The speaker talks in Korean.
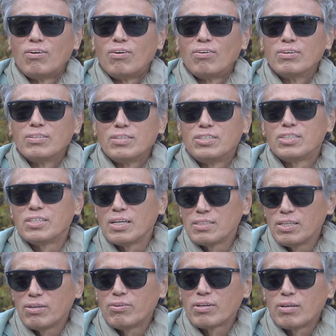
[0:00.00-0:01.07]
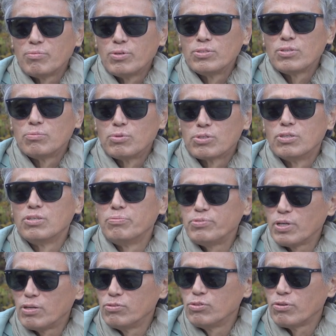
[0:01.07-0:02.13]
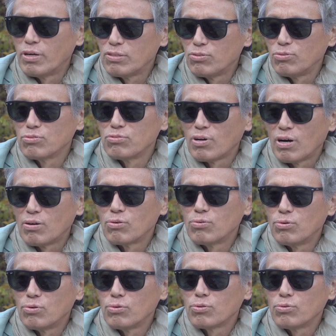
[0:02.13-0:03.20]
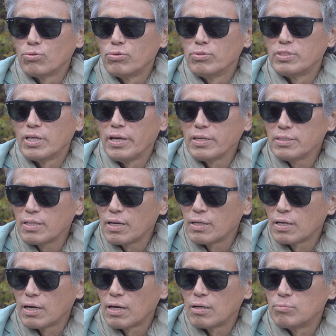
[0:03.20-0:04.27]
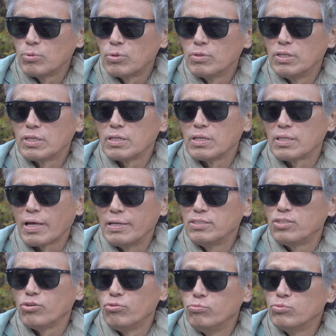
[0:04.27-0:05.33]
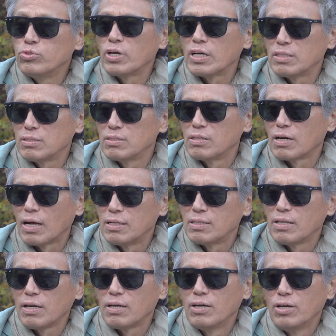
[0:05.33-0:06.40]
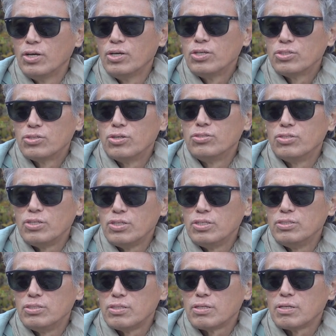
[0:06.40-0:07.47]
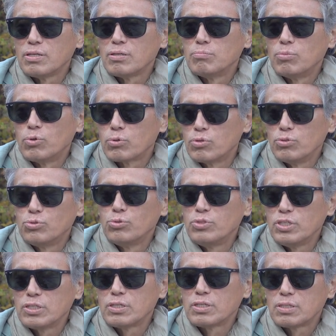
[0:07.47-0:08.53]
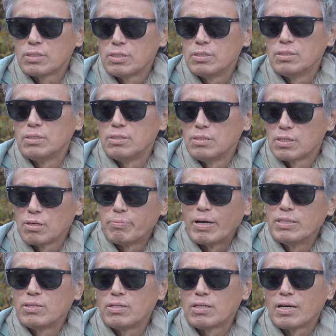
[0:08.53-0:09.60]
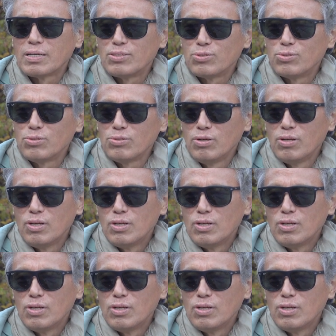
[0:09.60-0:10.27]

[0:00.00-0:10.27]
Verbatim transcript: 어, 이제 직장 생활하면서 뭐 그룹 사운드 활동도 하고, 또 이제 행사나 뭐 이렇게 단체 유문 같은 거 갈 때 저희들이 이제 뭐 그 조직을 이렇게 만들어가지고